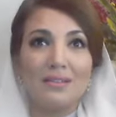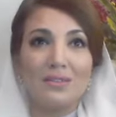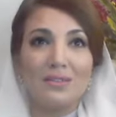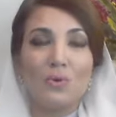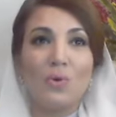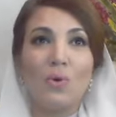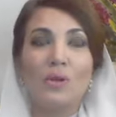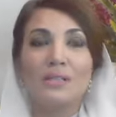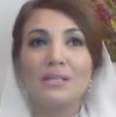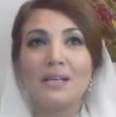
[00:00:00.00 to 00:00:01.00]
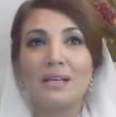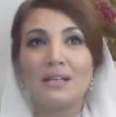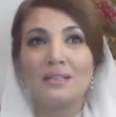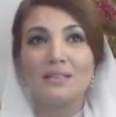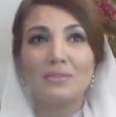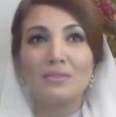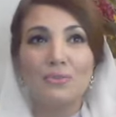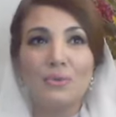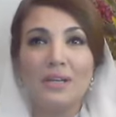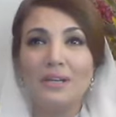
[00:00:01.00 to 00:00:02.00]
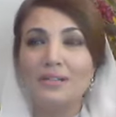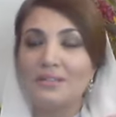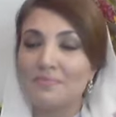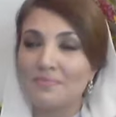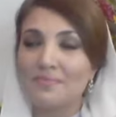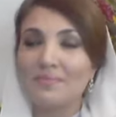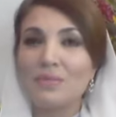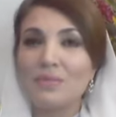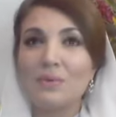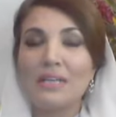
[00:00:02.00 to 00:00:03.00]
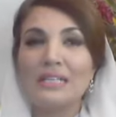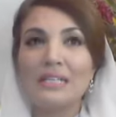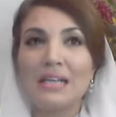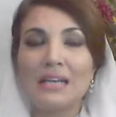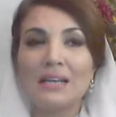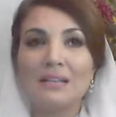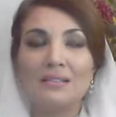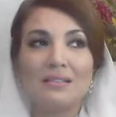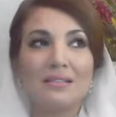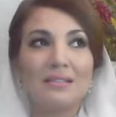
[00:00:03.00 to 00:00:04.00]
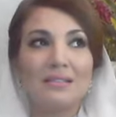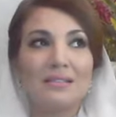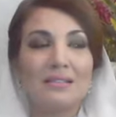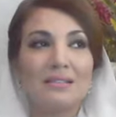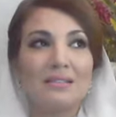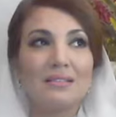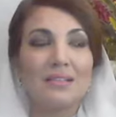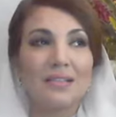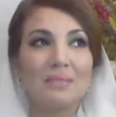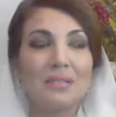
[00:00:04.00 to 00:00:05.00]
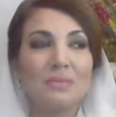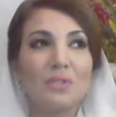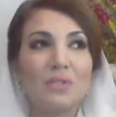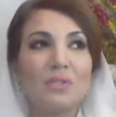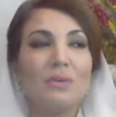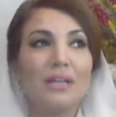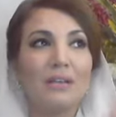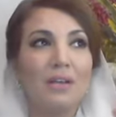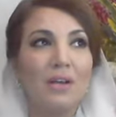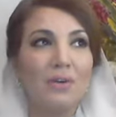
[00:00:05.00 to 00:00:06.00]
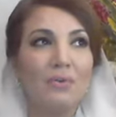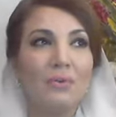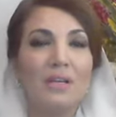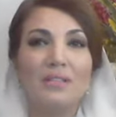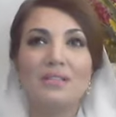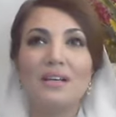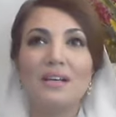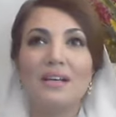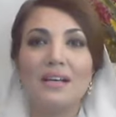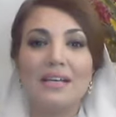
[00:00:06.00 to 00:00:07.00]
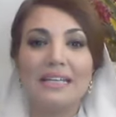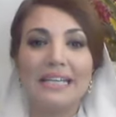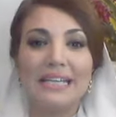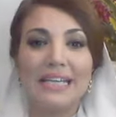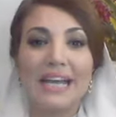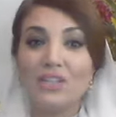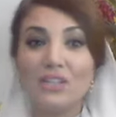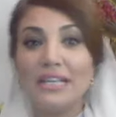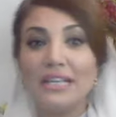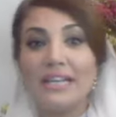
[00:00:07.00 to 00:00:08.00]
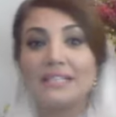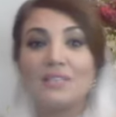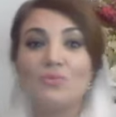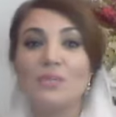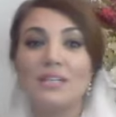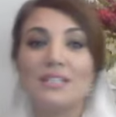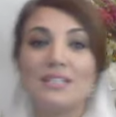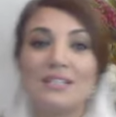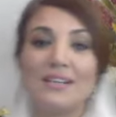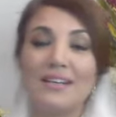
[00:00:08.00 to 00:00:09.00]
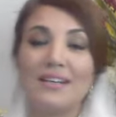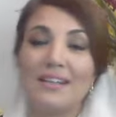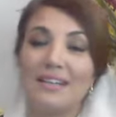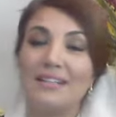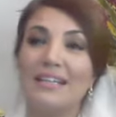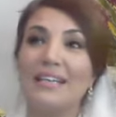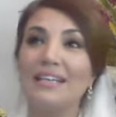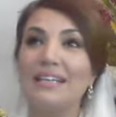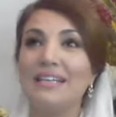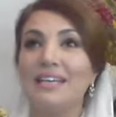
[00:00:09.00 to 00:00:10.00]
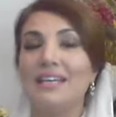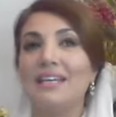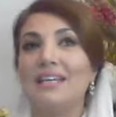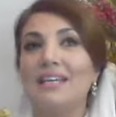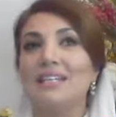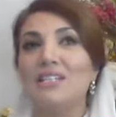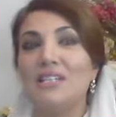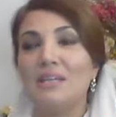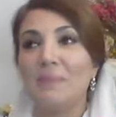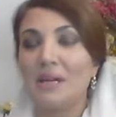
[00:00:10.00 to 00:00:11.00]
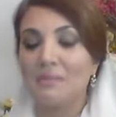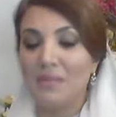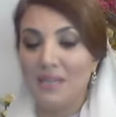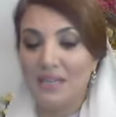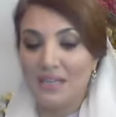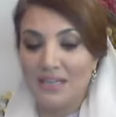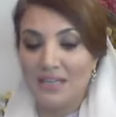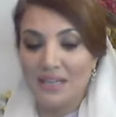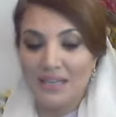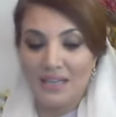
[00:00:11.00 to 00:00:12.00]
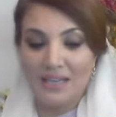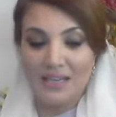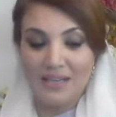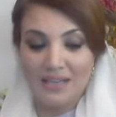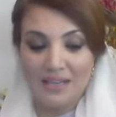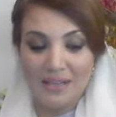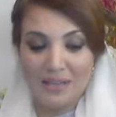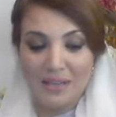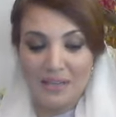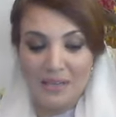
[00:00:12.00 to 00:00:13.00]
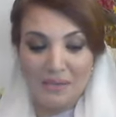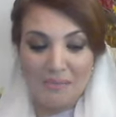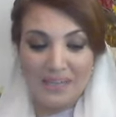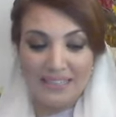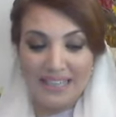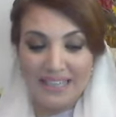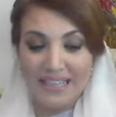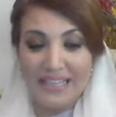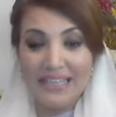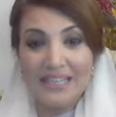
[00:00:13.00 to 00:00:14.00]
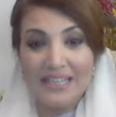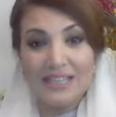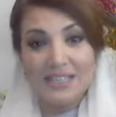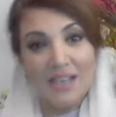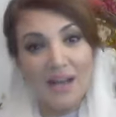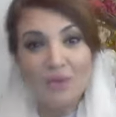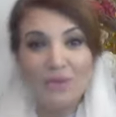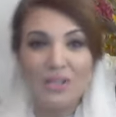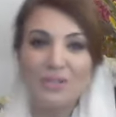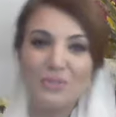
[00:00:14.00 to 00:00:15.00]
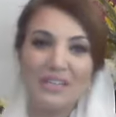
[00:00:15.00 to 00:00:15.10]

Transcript: सो कॉल्ड रूलर्स क्योंकि लीडर कहना गलत मैं समझती हूँ लेकिन रूलर्स ने एक्चुअली ऐसे यू टर्न्स नहीं लिए जिनके बारे में ये बात कह रहे हैं लेकिन जहां उन्होंने यू